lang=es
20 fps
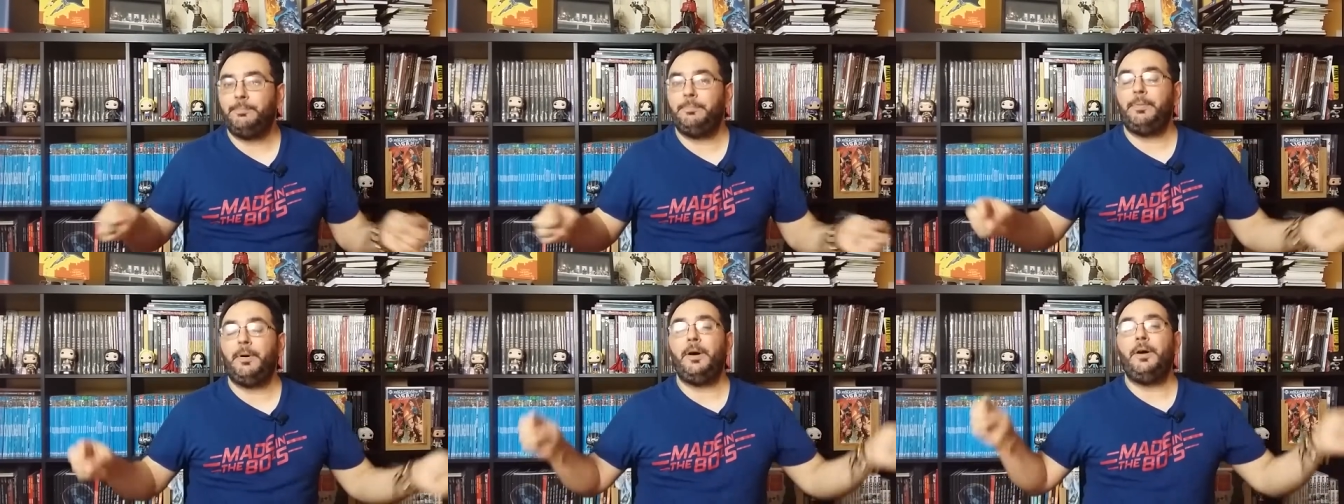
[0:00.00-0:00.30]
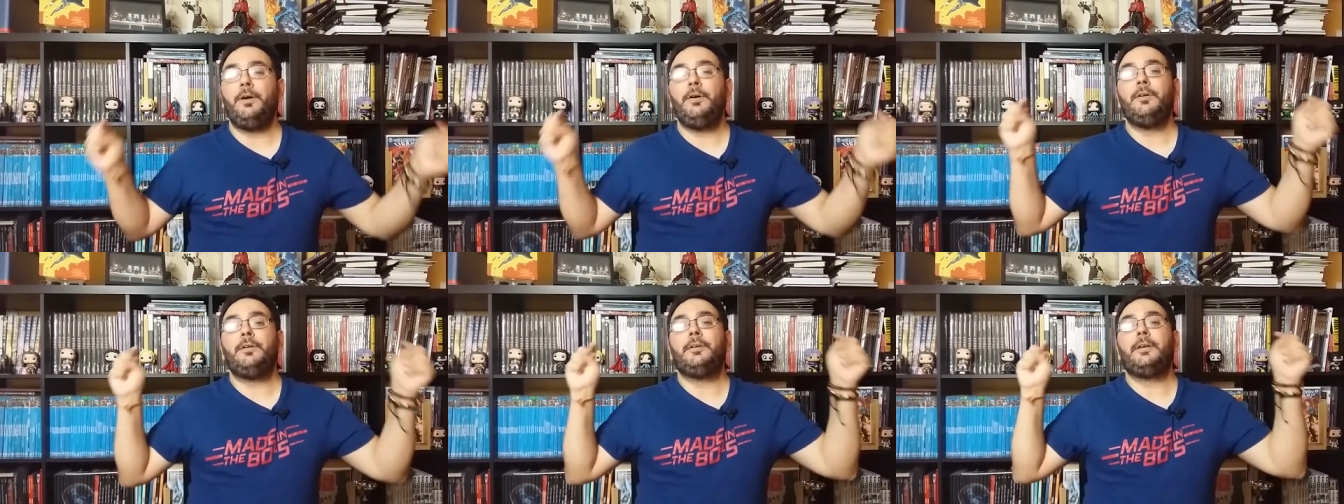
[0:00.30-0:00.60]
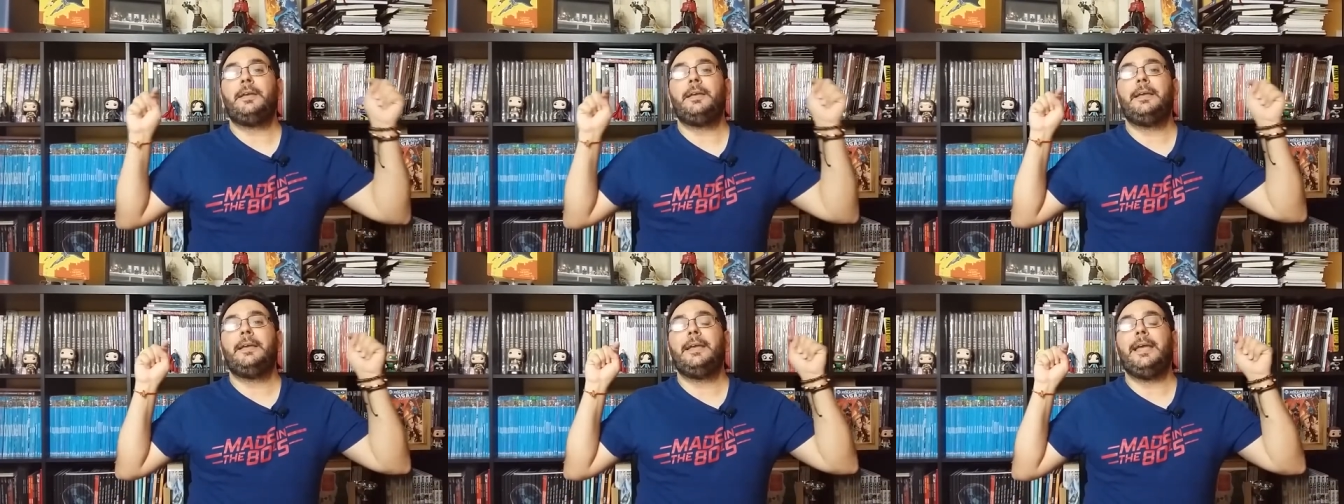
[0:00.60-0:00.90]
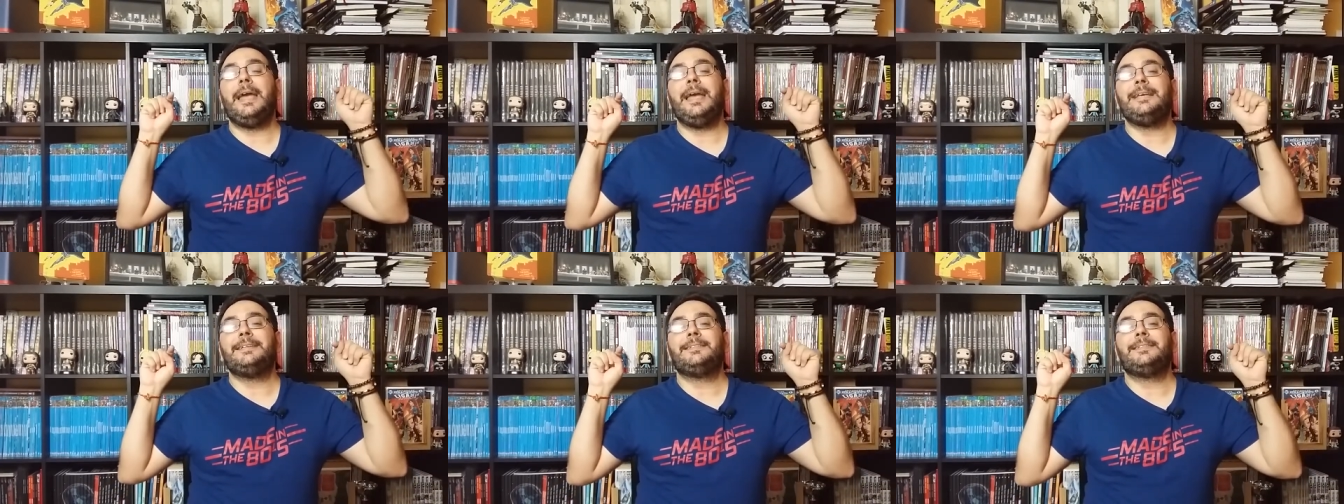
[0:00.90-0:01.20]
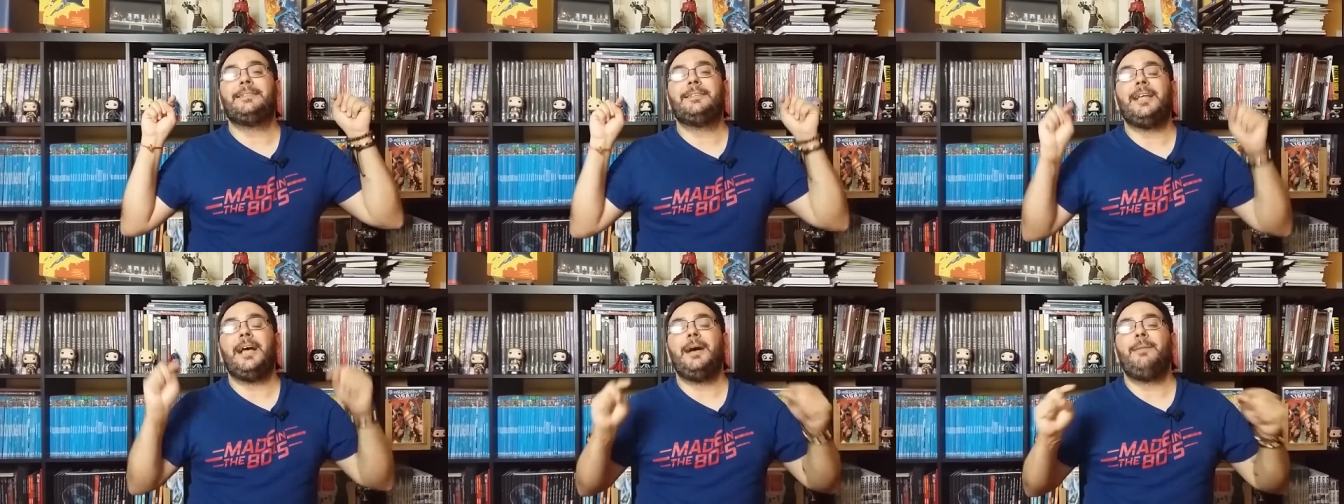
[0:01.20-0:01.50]
porque
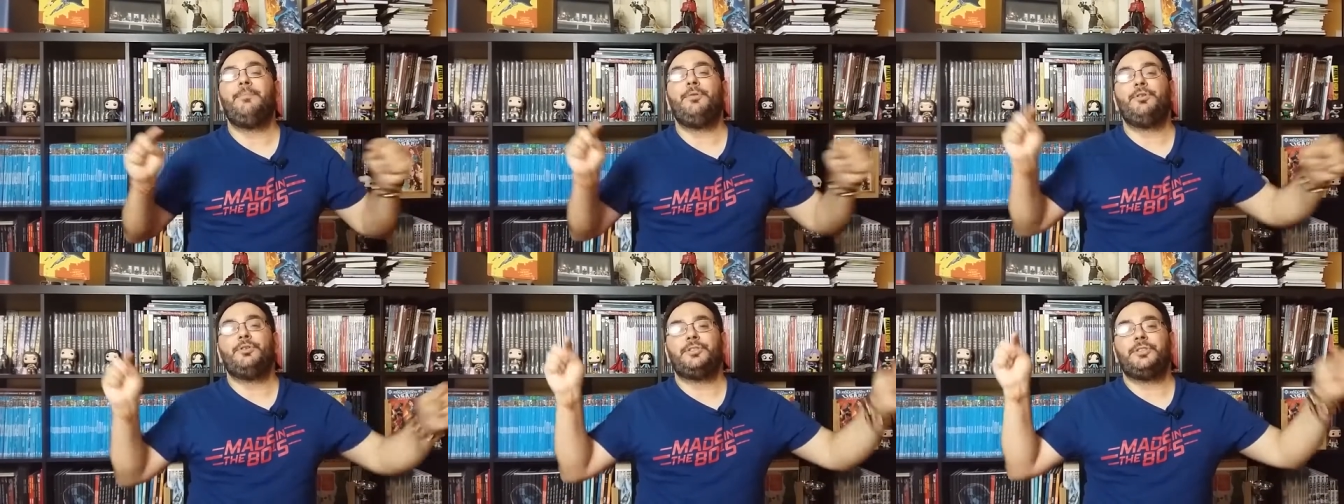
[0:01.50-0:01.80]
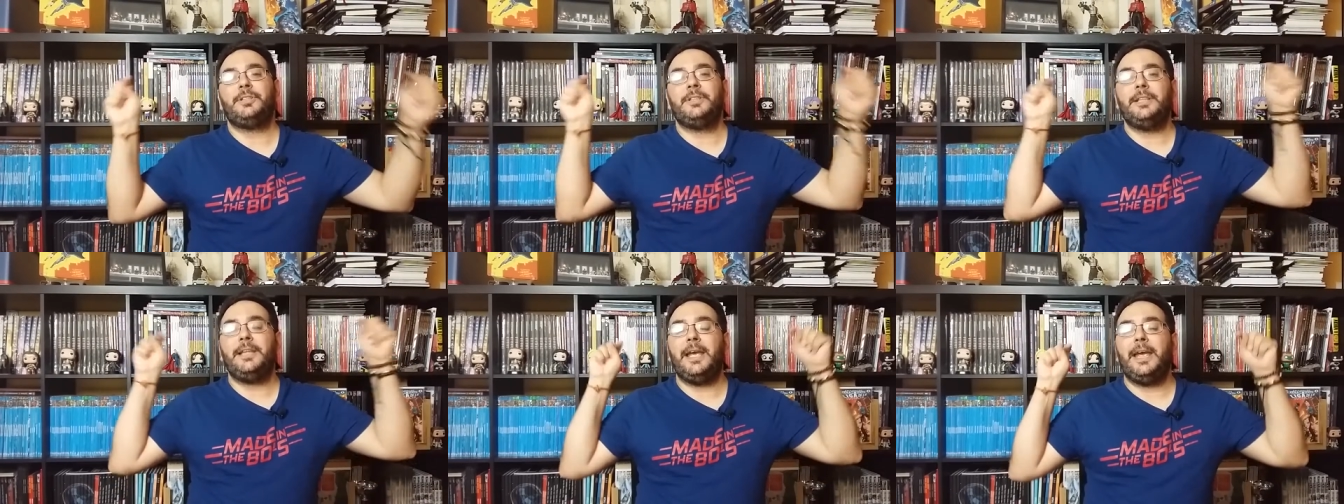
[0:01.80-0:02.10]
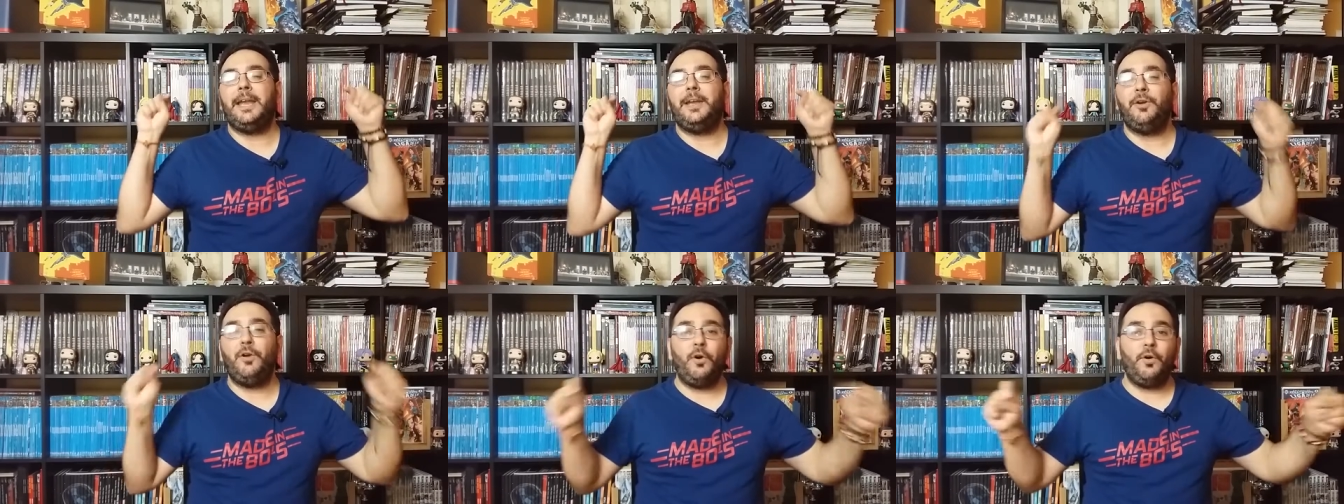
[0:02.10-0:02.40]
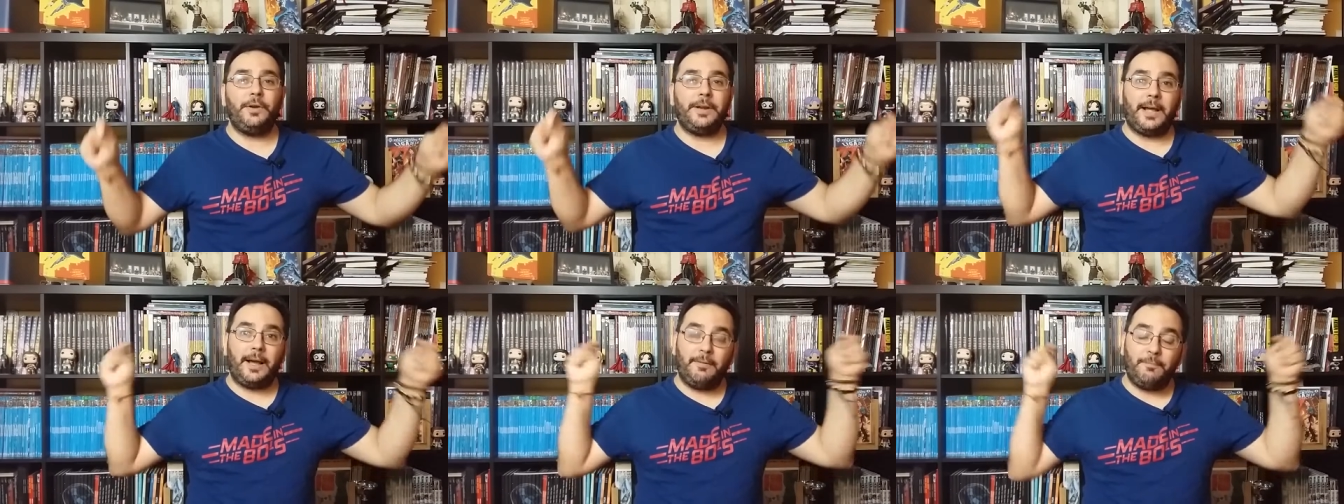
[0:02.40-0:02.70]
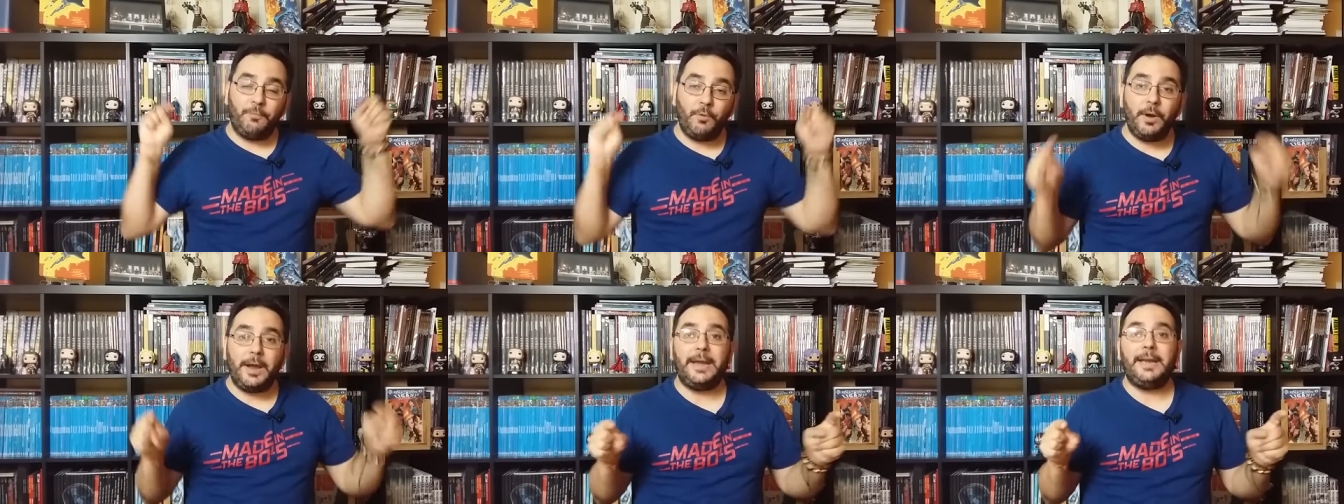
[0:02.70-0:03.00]
estamos de
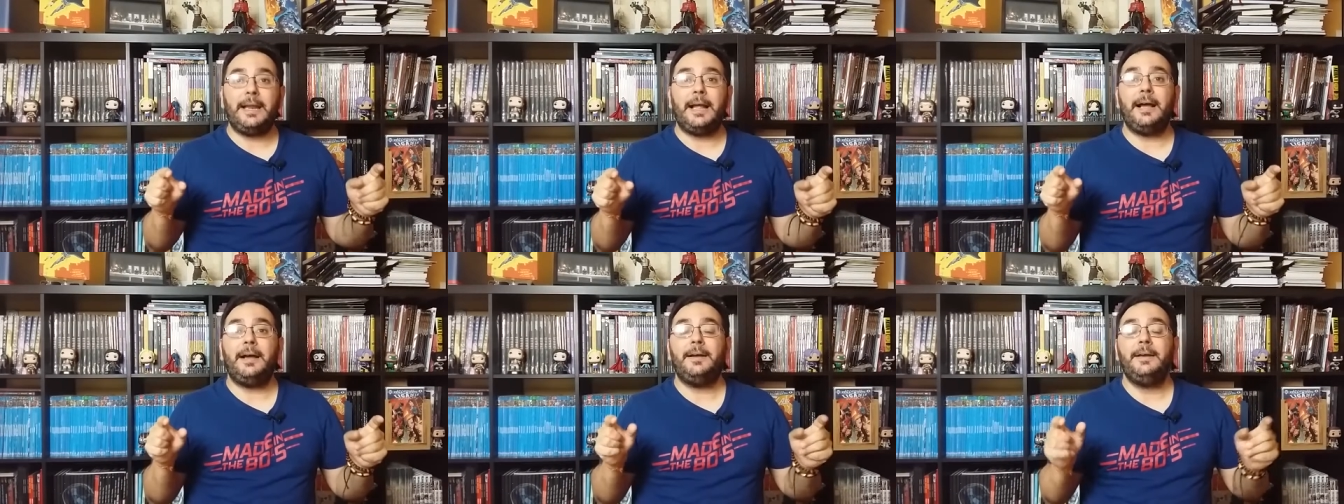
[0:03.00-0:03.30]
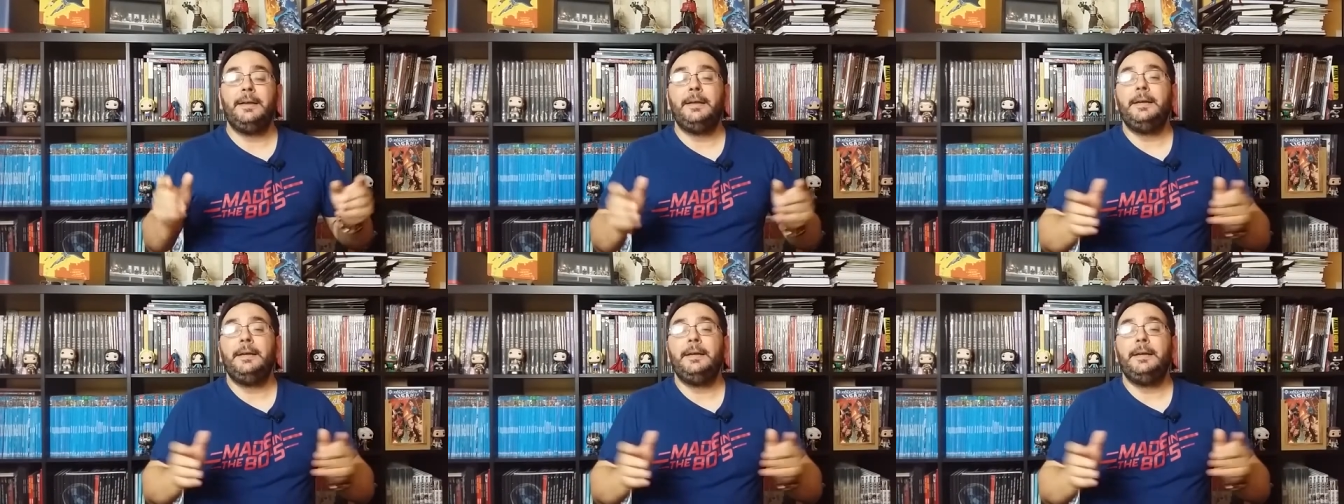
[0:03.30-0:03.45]
enhorabuena